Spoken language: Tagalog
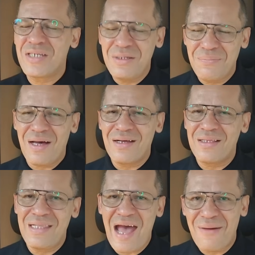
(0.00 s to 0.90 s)
sa
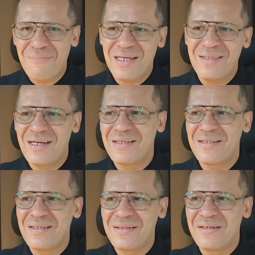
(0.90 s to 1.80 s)
ibang laban ng
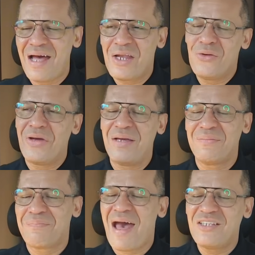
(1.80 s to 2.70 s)
ano eh,
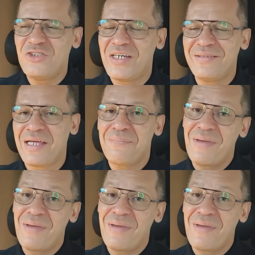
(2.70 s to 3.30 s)
pageant eh.